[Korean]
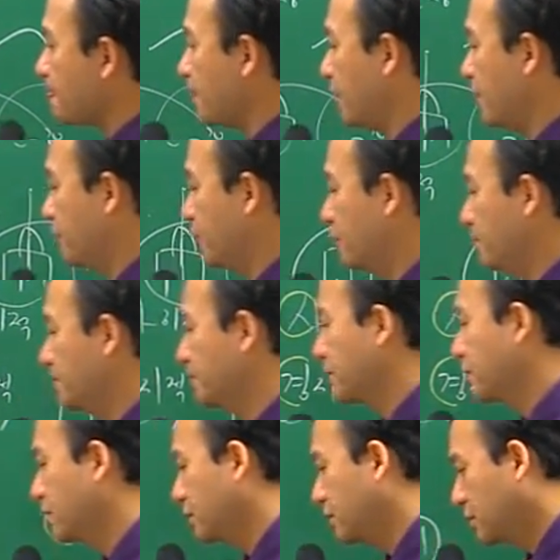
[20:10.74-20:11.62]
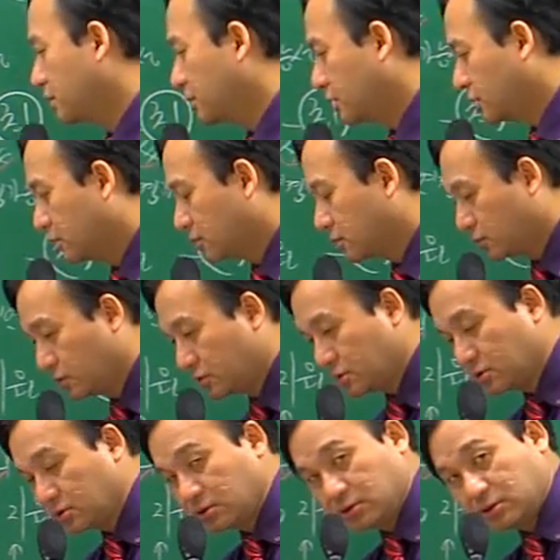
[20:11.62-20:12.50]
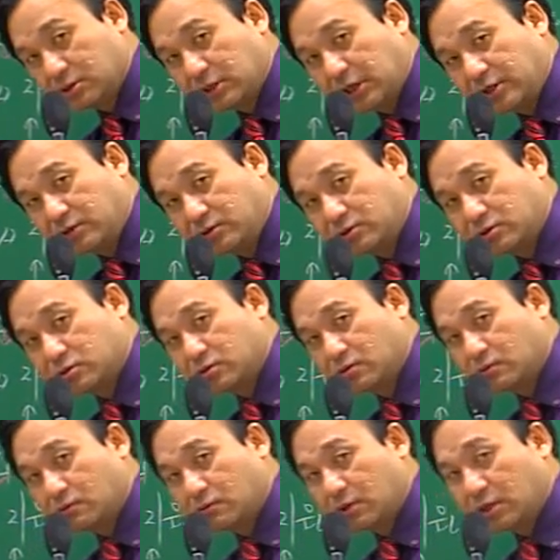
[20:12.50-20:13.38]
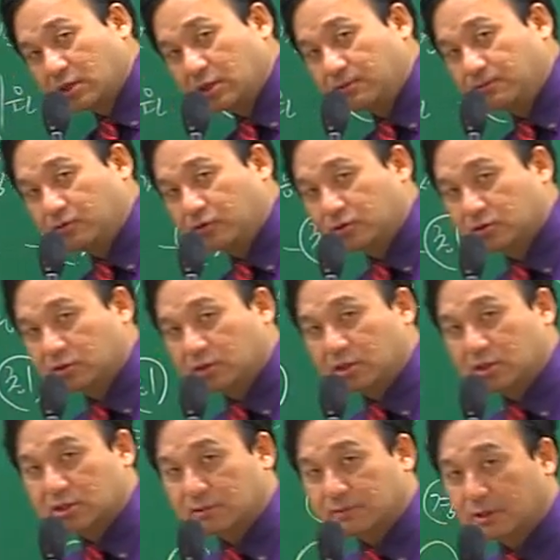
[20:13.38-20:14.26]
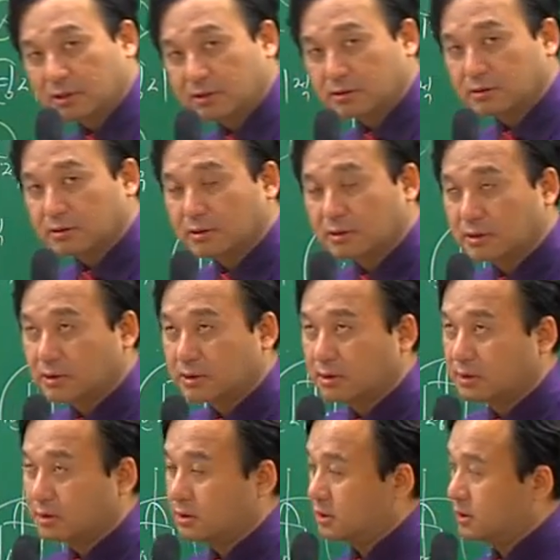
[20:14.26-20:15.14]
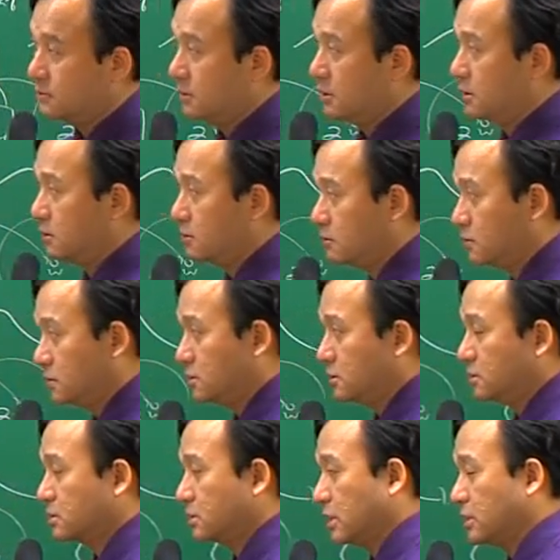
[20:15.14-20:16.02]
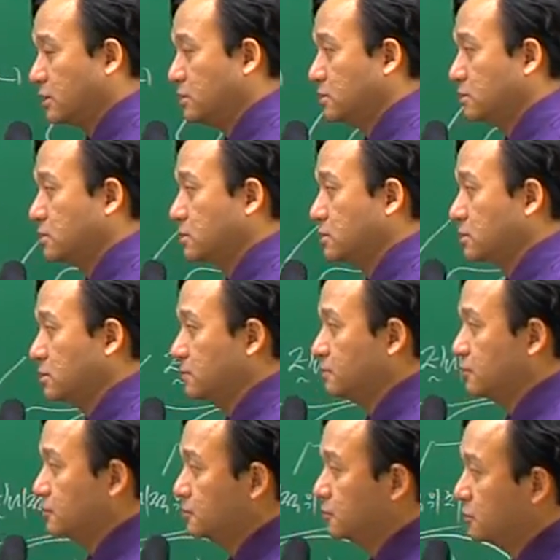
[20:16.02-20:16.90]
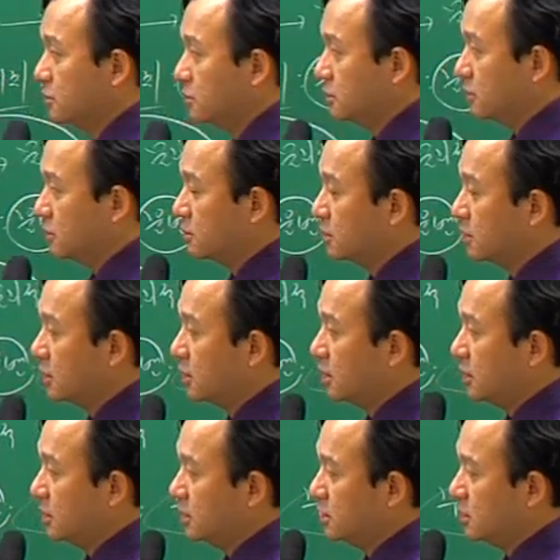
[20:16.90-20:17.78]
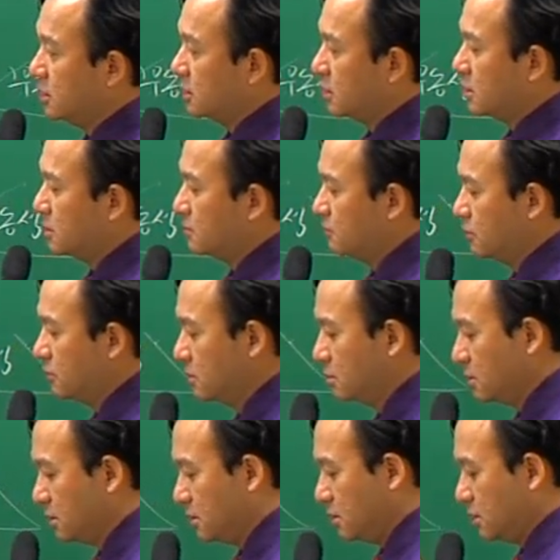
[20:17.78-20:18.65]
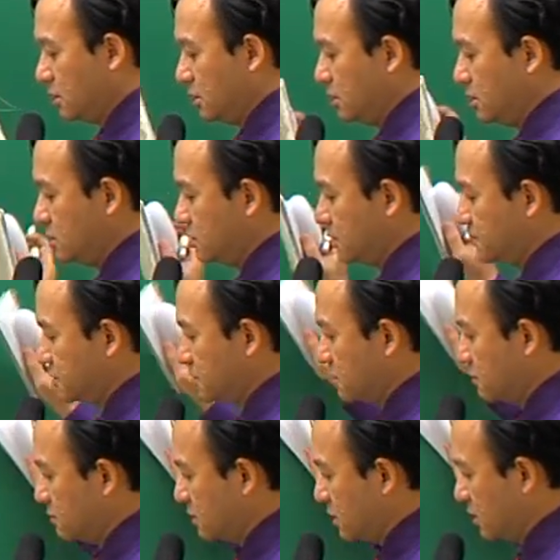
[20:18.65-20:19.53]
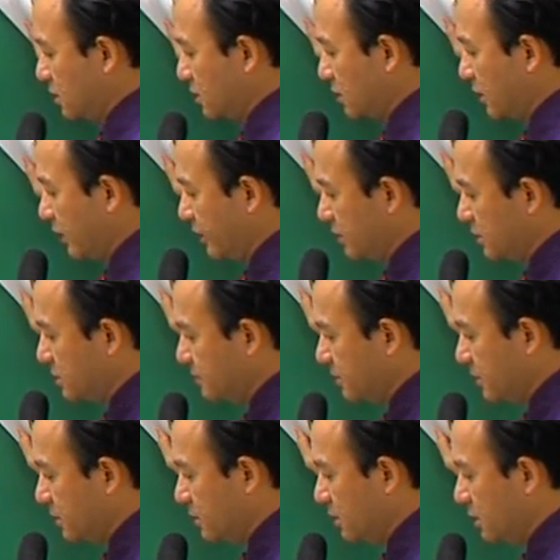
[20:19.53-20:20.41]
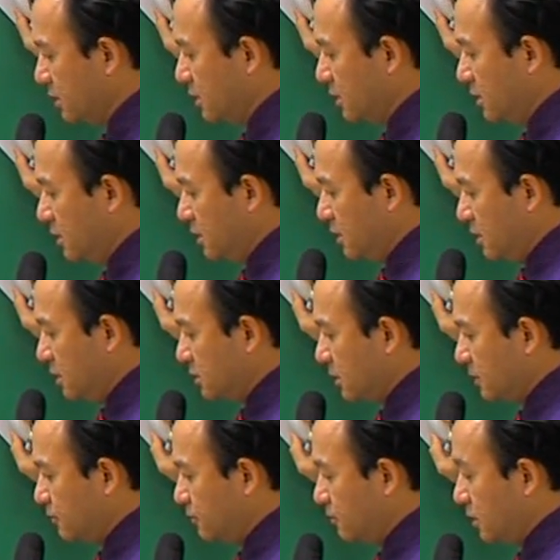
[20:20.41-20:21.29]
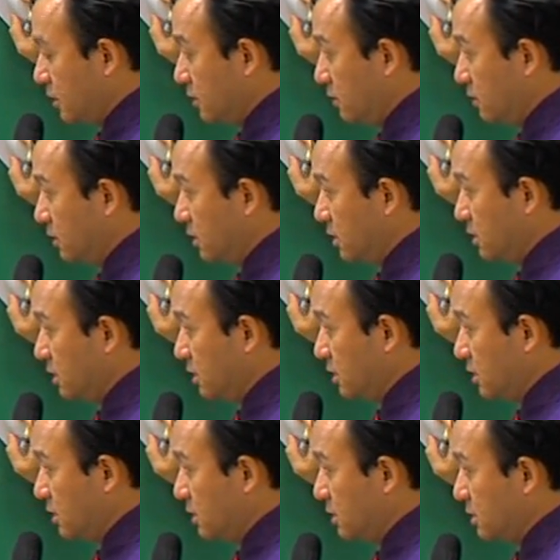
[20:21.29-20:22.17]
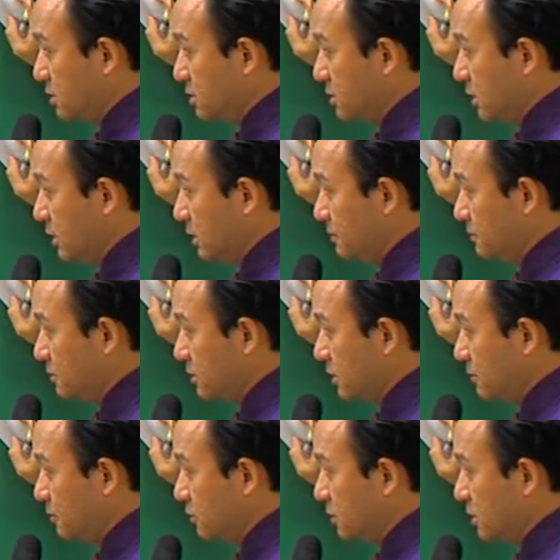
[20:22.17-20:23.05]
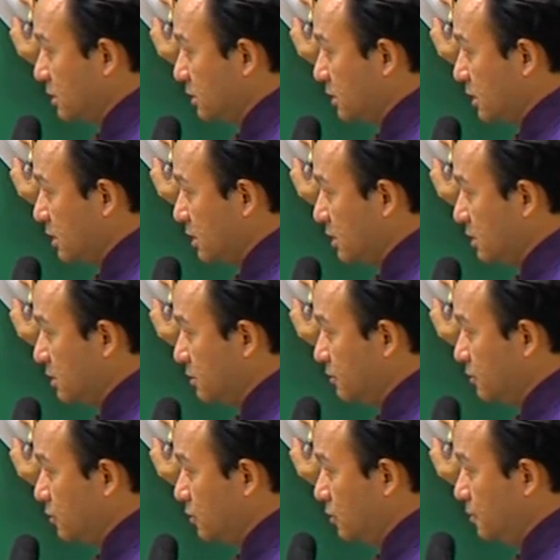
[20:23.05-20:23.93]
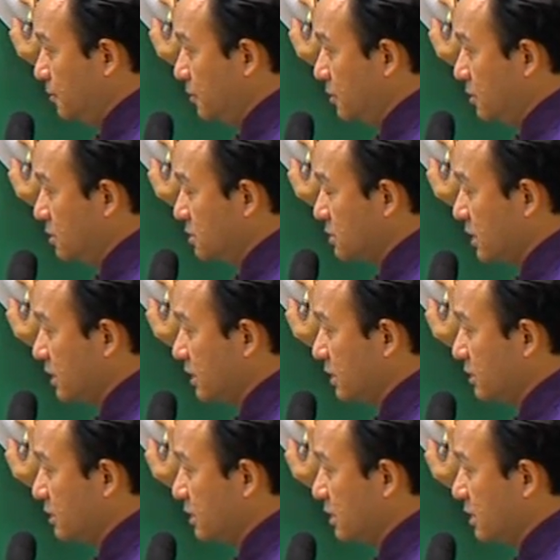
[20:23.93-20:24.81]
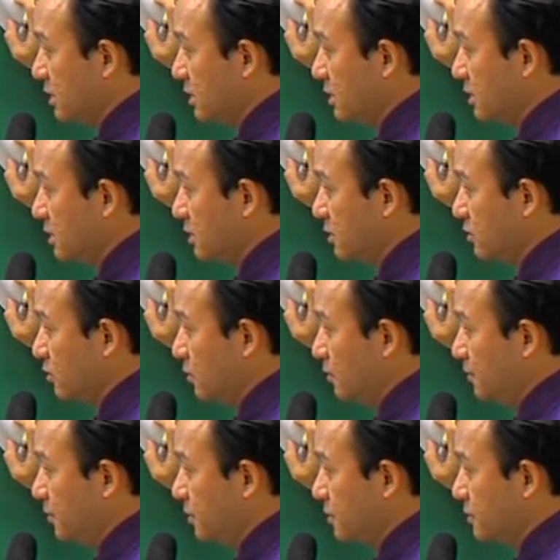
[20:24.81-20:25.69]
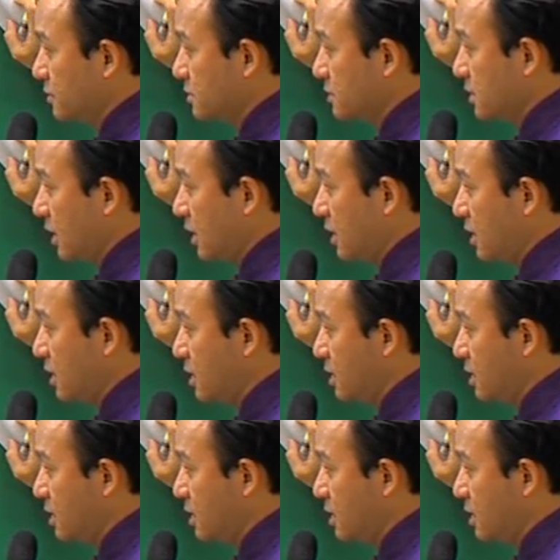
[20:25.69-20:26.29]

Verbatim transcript: 그래서 토지는 자연적과 인문적이 있으며 그다음에 토지는 자연적은 부분은 연계가 인기다. 물론 인접성과 기타는 안 했지만 자 부부가 연계니까 살림을 잘 못한다. 그 용병을 사야 된다. 그러니까 용병사